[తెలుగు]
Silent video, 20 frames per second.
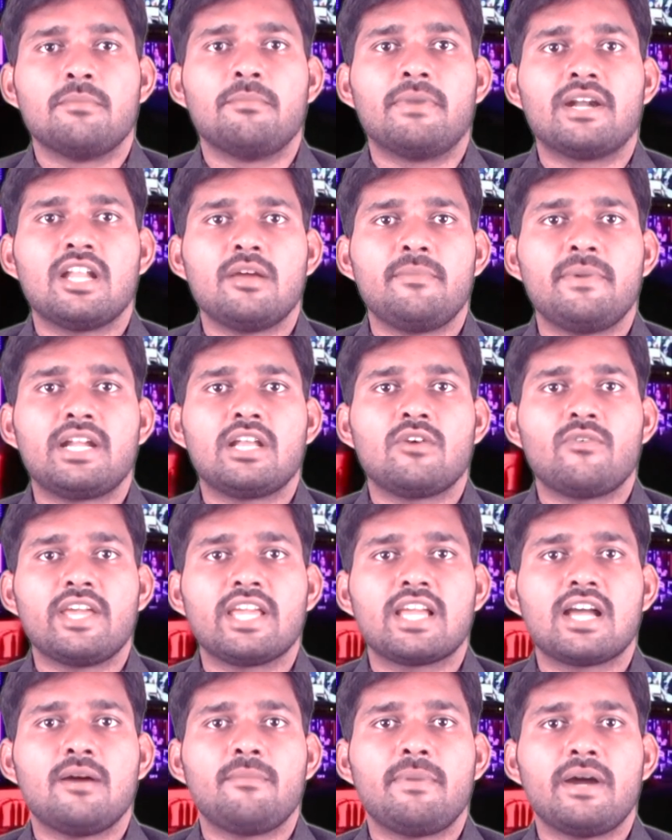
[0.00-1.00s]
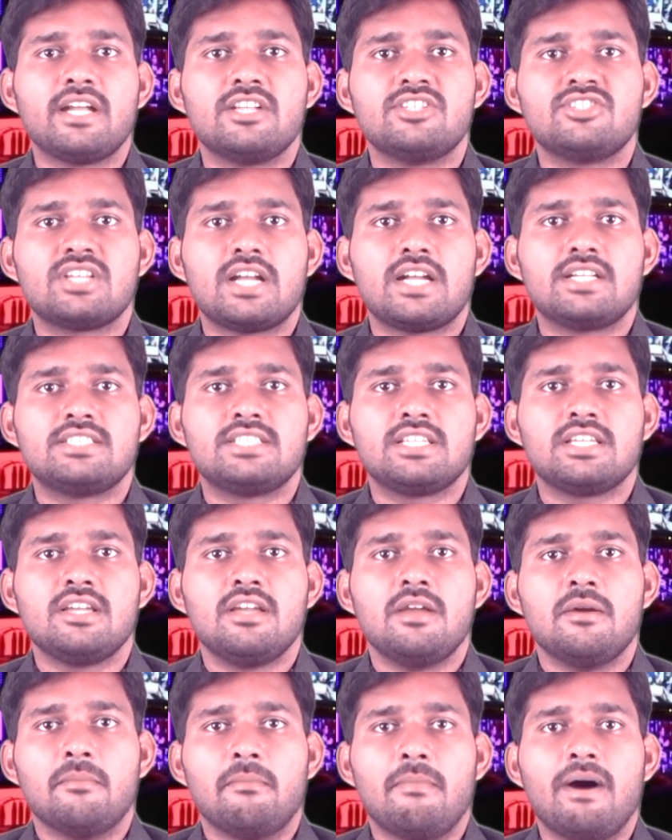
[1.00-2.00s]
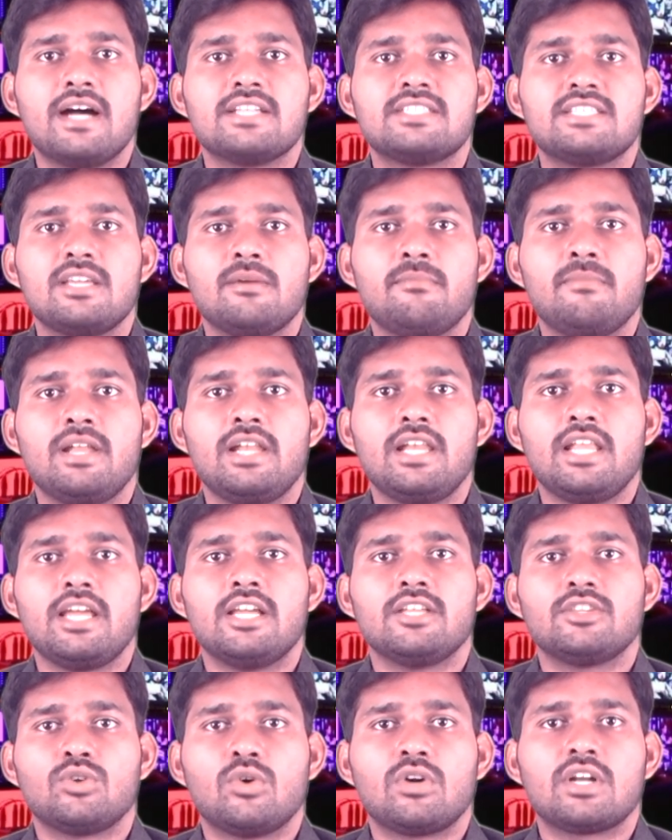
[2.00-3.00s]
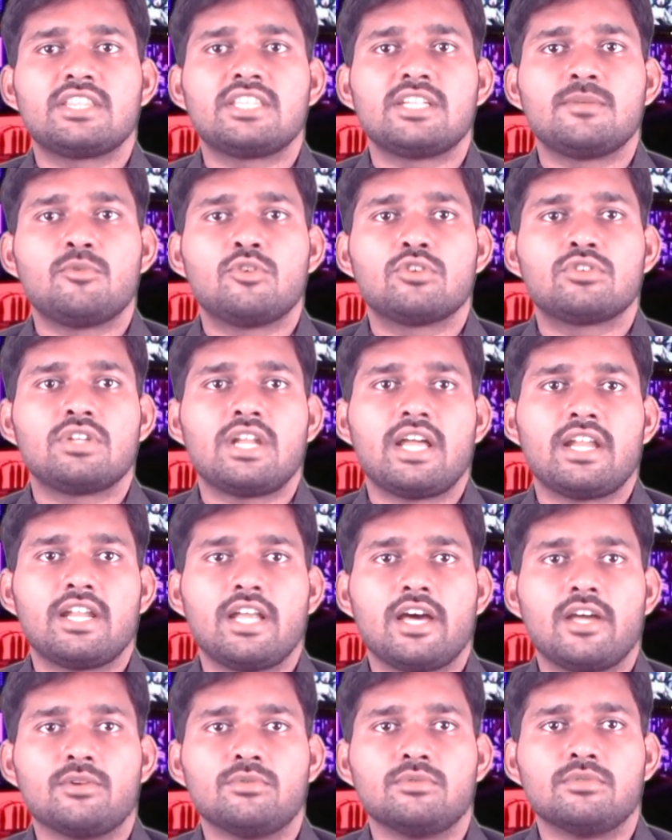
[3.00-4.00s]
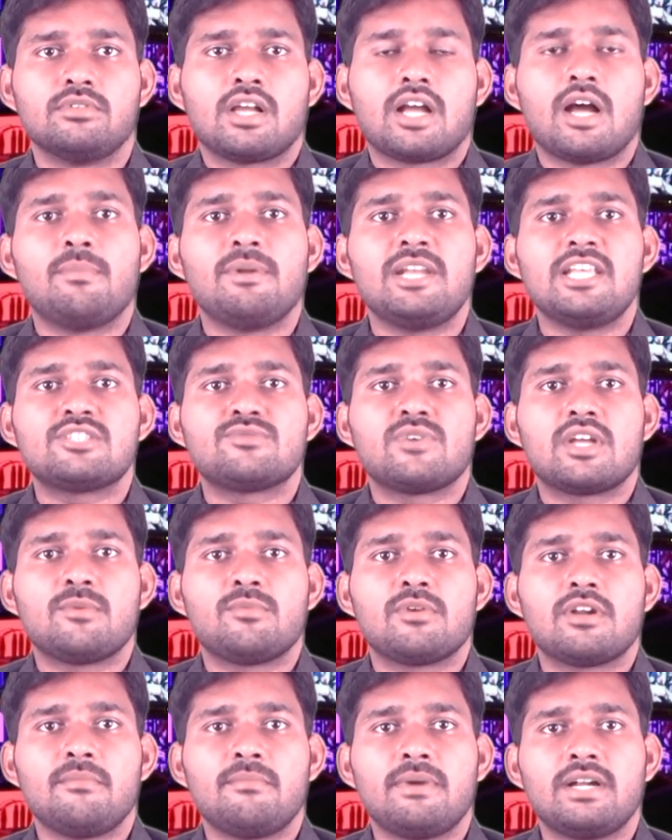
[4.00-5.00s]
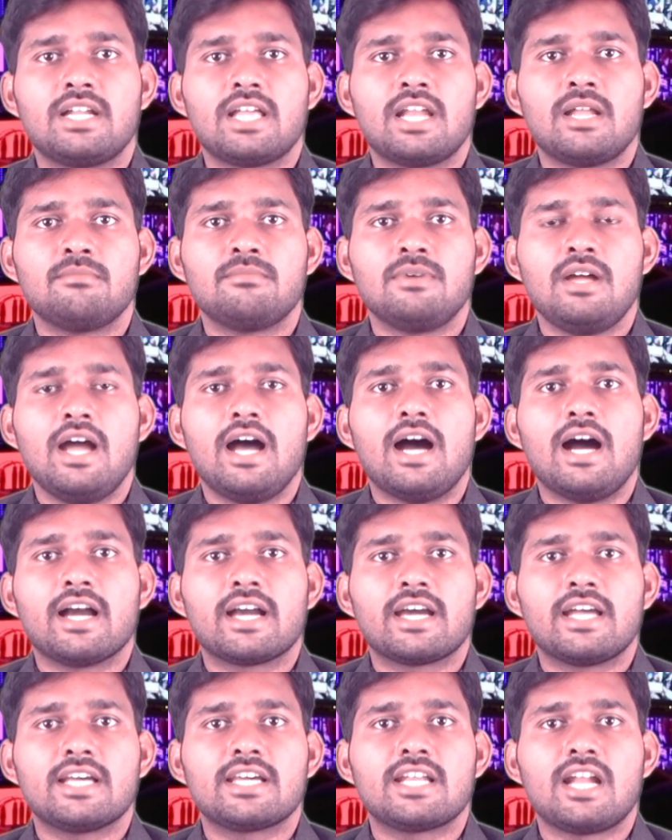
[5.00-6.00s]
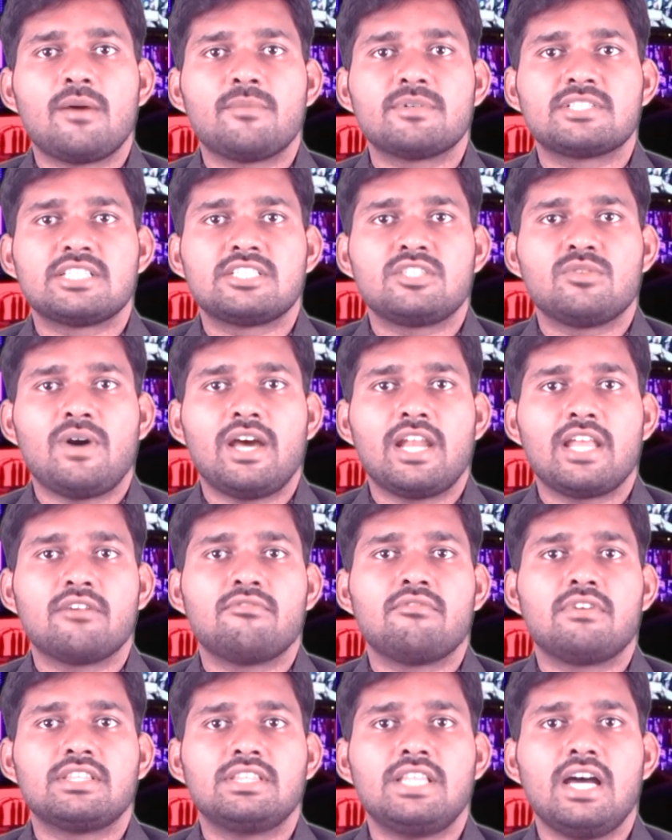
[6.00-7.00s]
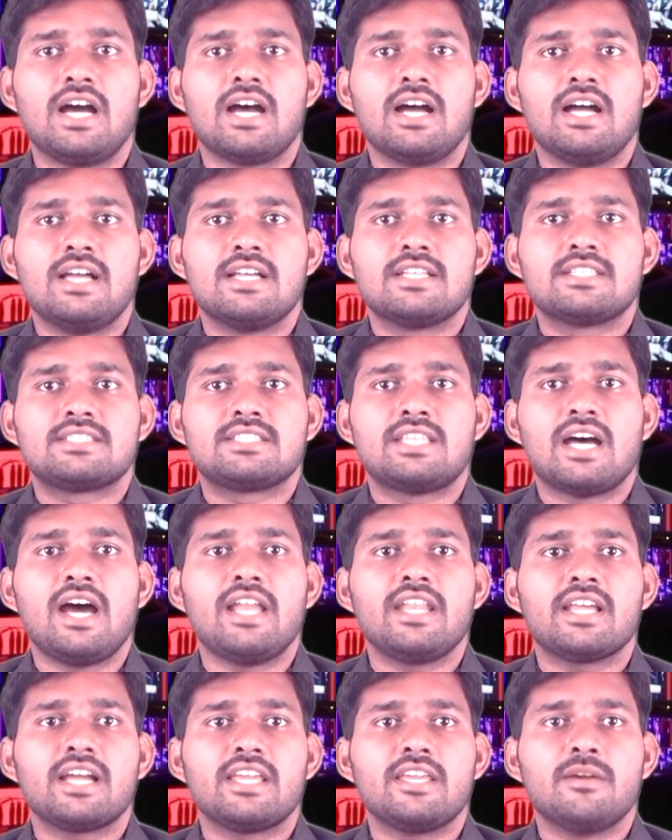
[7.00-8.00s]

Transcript: మండపేట వైకాపా ఇన్ఛార్జి మాజీ ఎమ్మెల్యే తోట త్రిమూర్తులు అన్నారు కపిలేశ్వరపురం మండలం అంగర గ్రామ సచివాలయం వద్ద స్థానిక